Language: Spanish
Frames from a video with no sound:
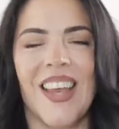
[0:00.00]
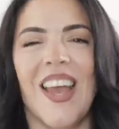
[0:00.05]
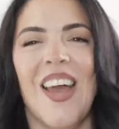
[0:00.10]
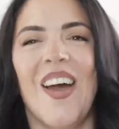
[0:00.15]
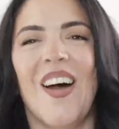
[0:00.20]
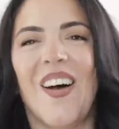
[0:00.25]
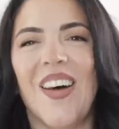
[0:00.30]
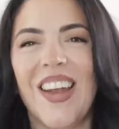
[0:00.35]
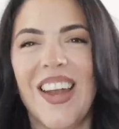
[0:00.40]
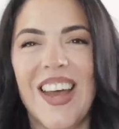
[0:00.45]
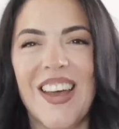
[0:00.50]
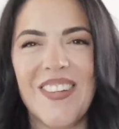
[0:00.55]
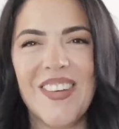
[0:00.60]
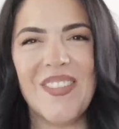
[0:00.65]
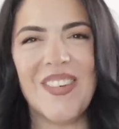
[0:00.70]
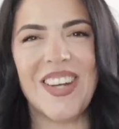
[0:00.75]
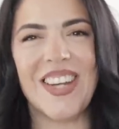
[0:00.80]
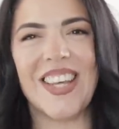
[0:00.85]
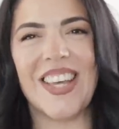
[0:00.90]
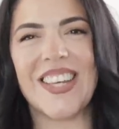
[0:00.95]
Hola,
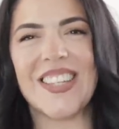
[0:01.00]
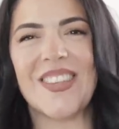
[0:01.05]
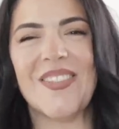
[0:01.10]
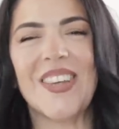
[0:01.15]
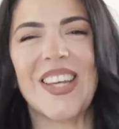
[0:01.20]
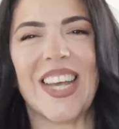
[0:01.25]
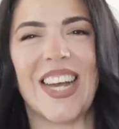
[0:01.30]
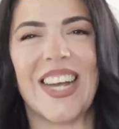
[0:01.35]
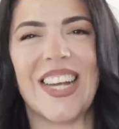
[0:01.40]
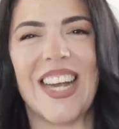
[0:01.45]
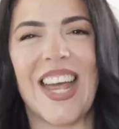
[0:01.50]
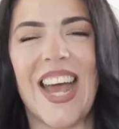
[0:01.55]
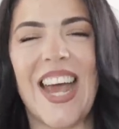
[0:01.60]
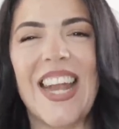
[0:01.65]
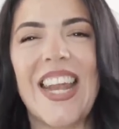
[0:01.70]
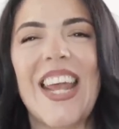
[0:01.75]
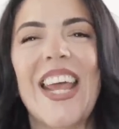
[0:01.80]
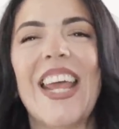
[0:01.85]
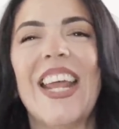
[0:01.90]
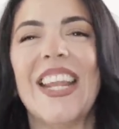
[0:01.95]
bienvenidas a mi canal.
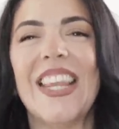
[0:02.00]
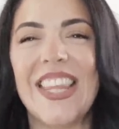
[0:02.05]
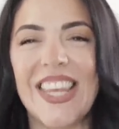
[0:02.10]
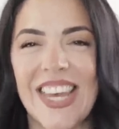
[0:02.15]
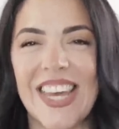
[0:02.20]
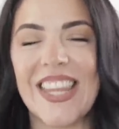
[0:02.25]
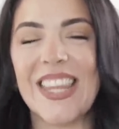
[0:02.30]
El día